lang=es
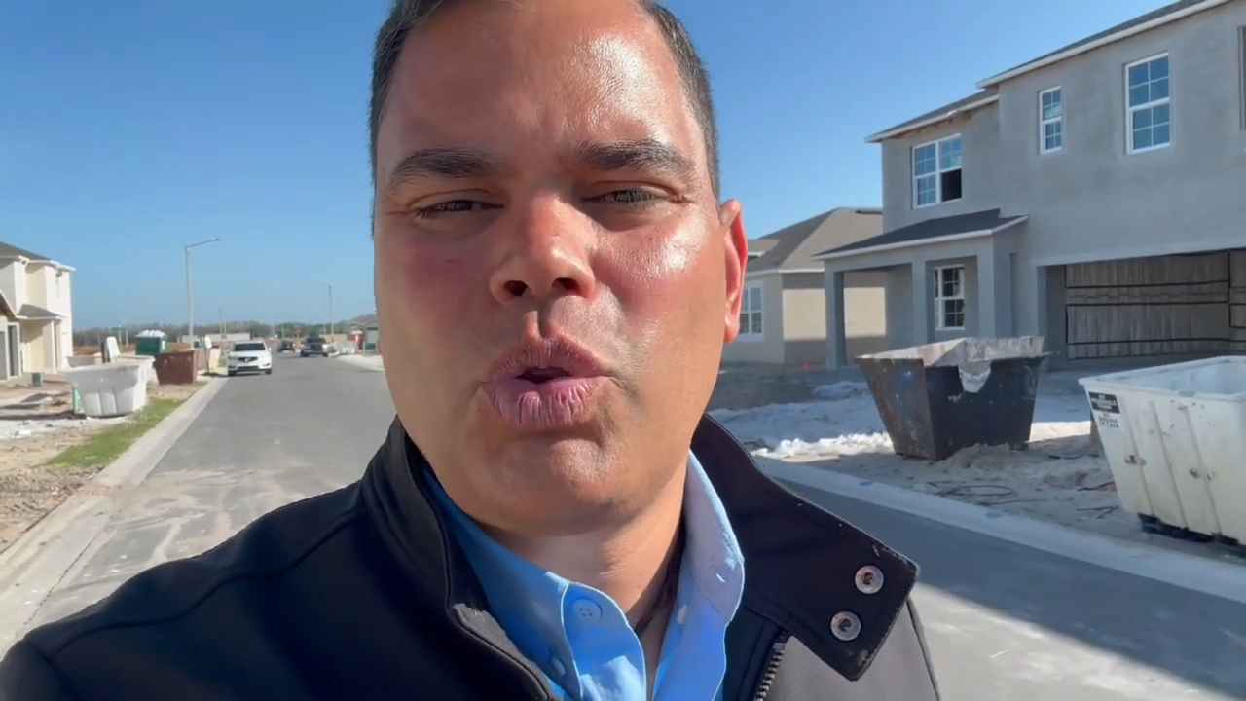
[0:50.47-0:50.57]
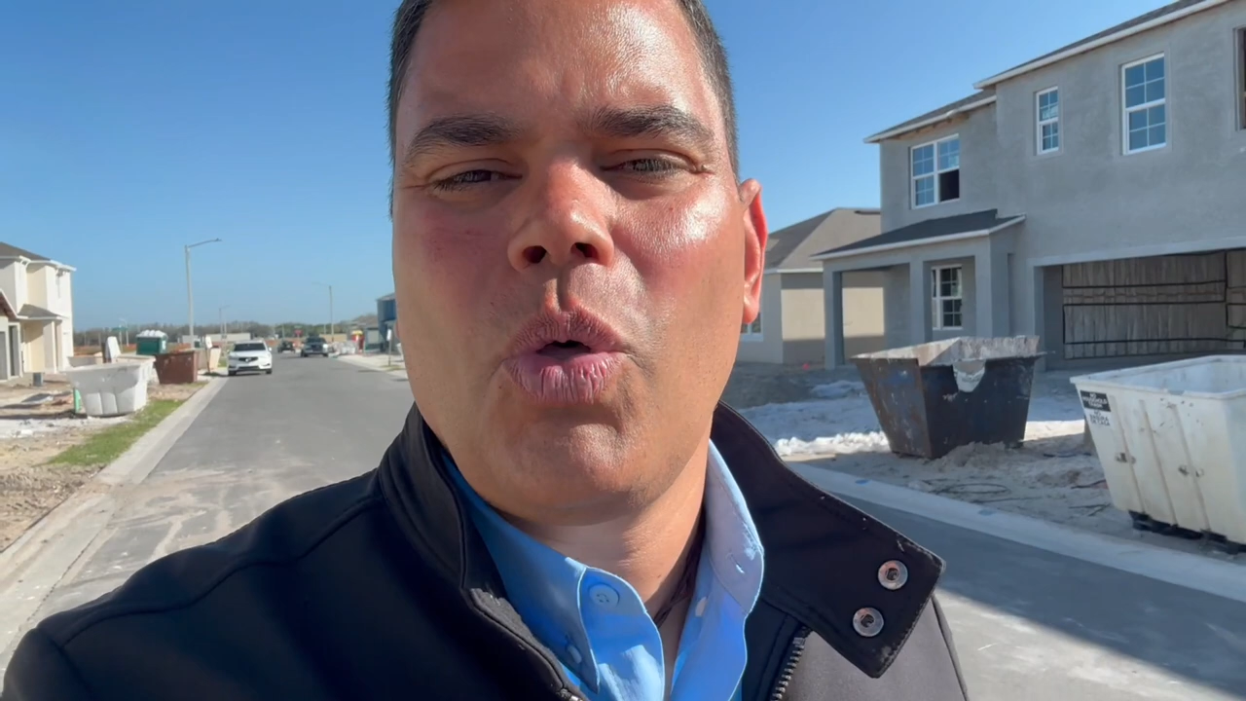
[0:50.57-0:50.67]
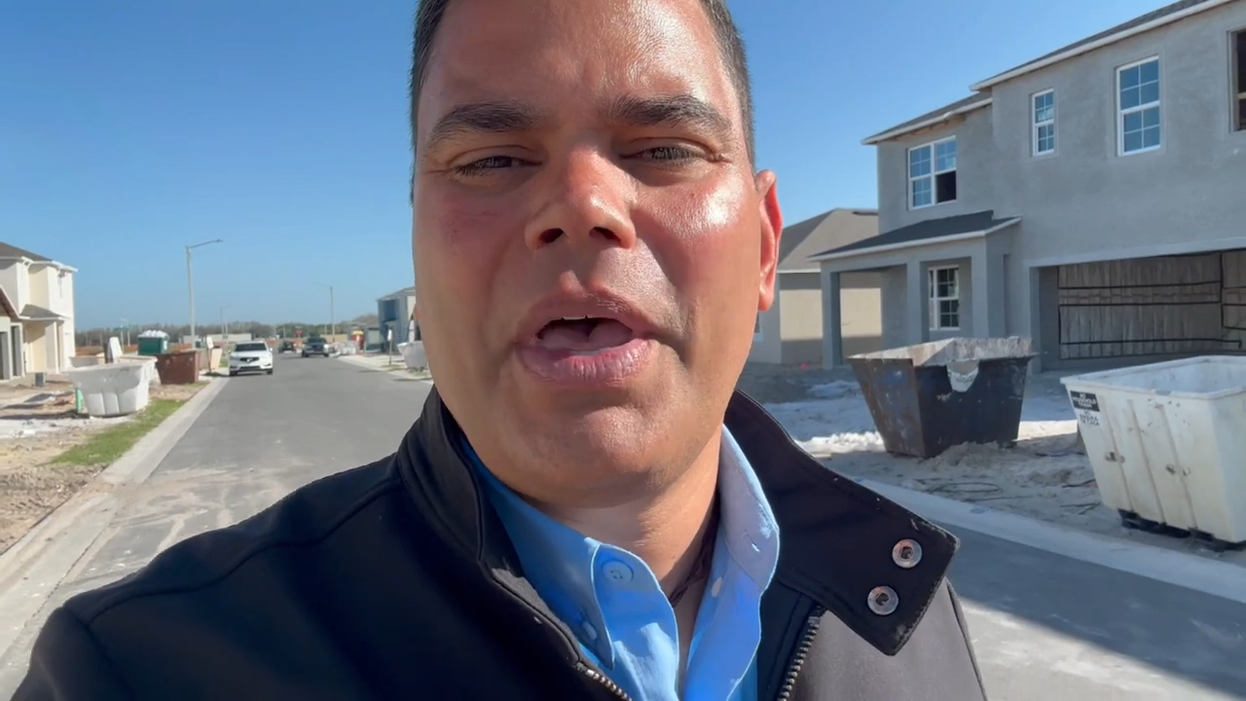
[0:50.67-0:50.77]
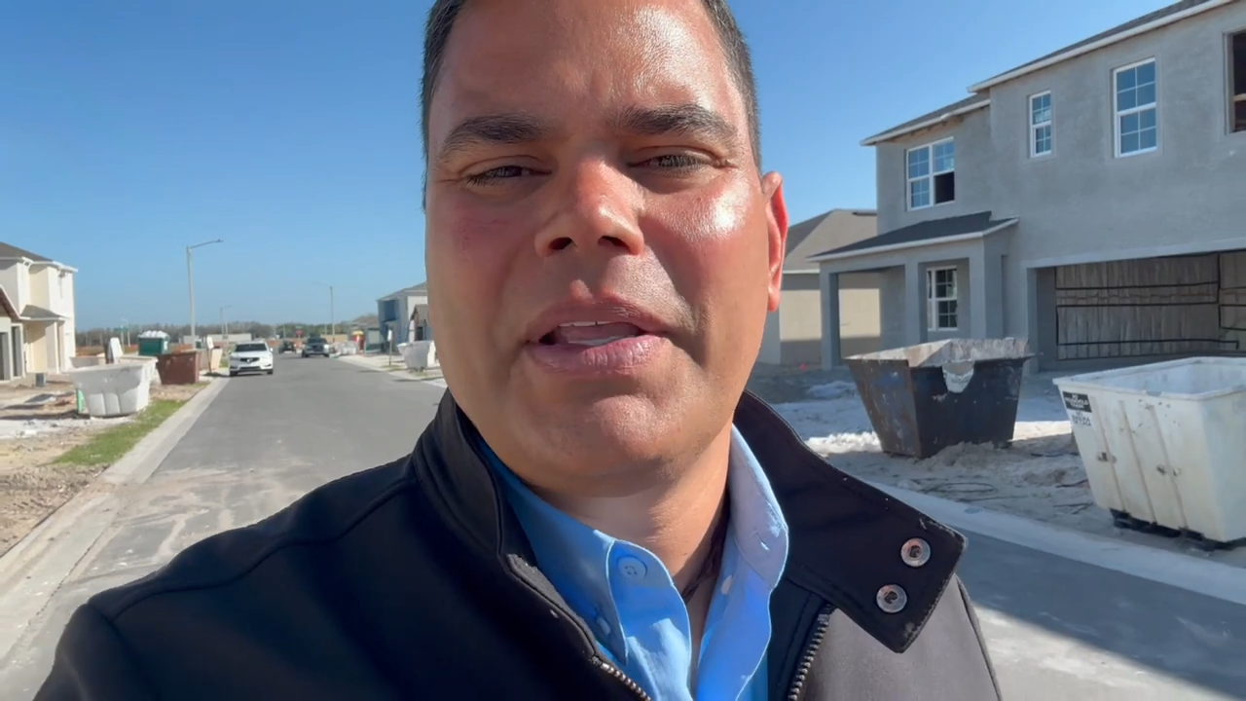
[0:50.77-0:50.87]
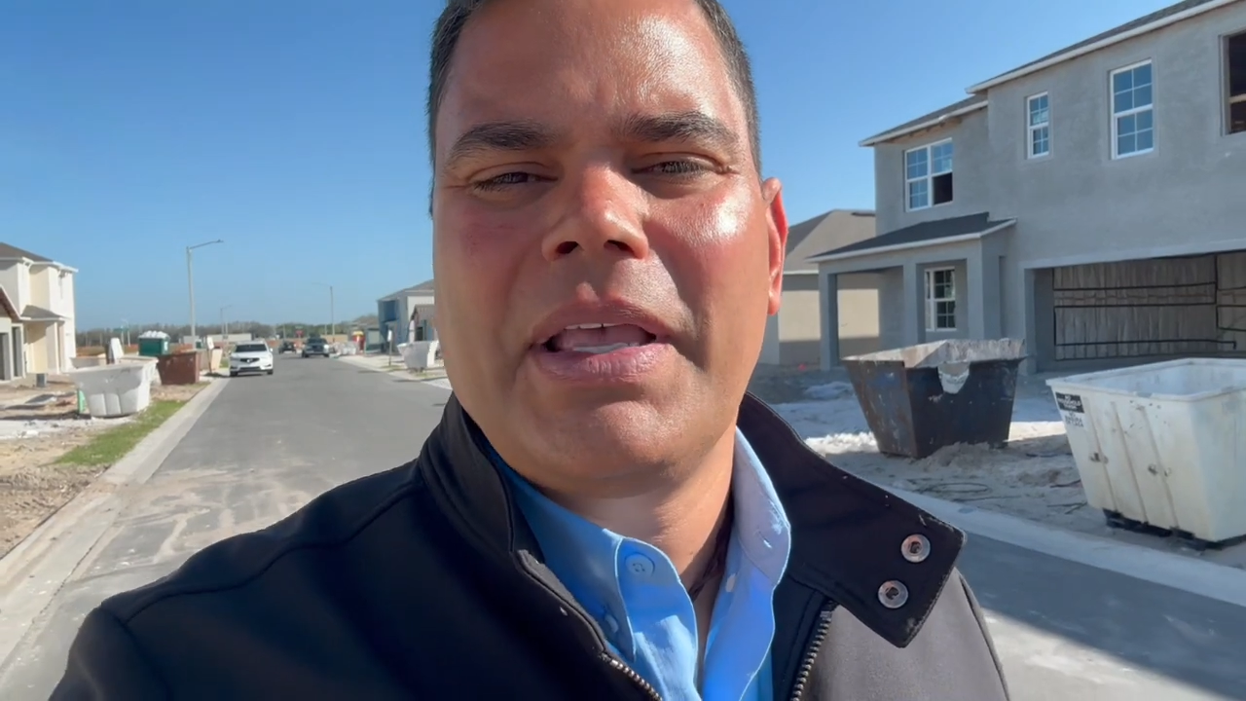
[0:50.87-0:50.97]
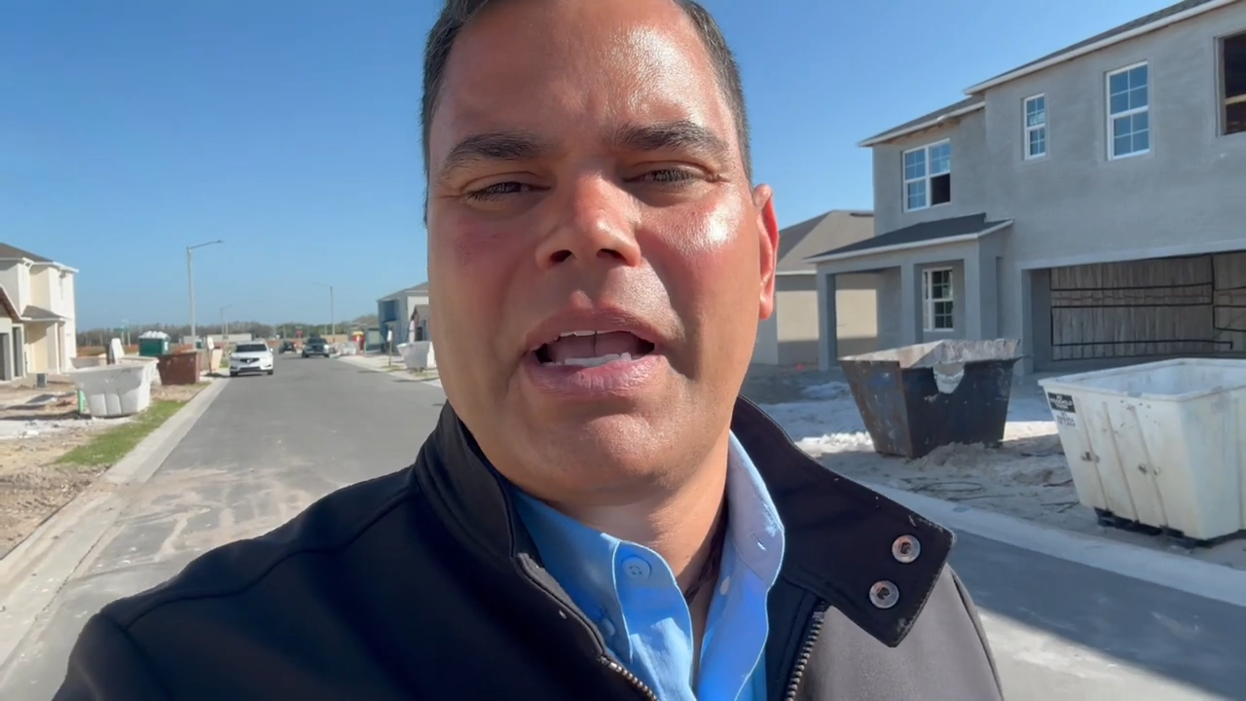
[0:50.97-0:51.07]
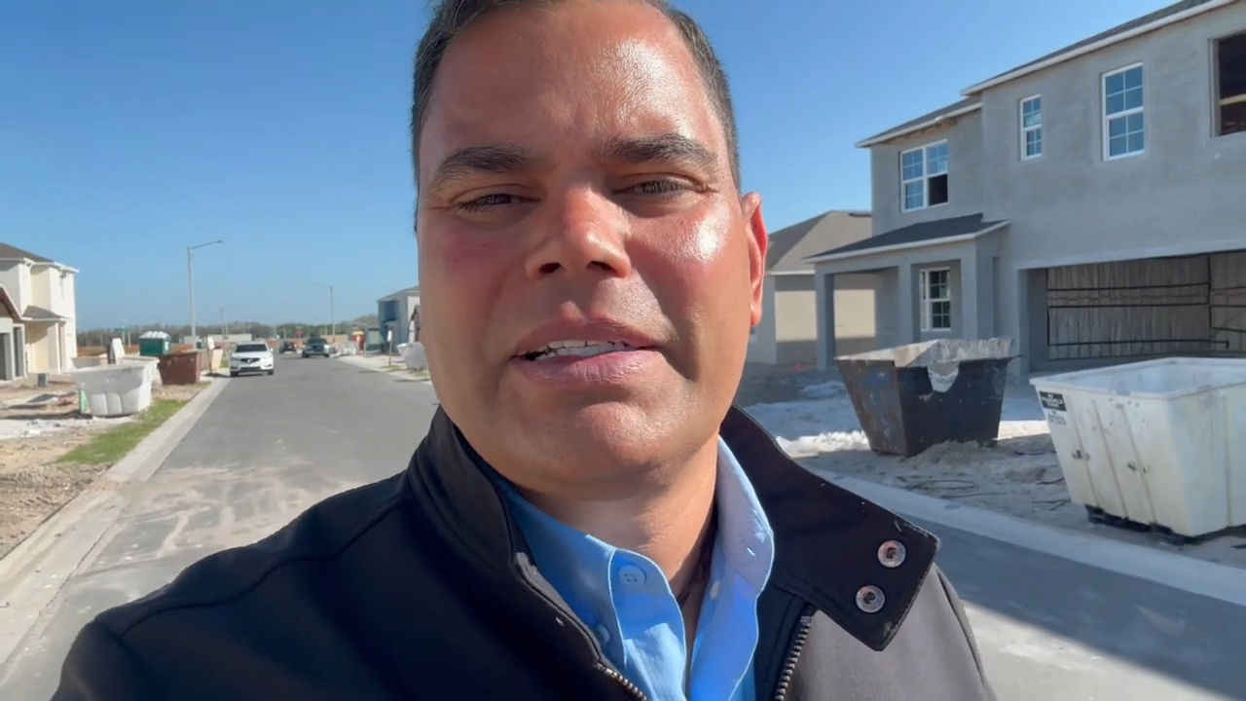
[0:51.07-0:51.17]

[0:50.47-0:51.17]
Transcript: todas estas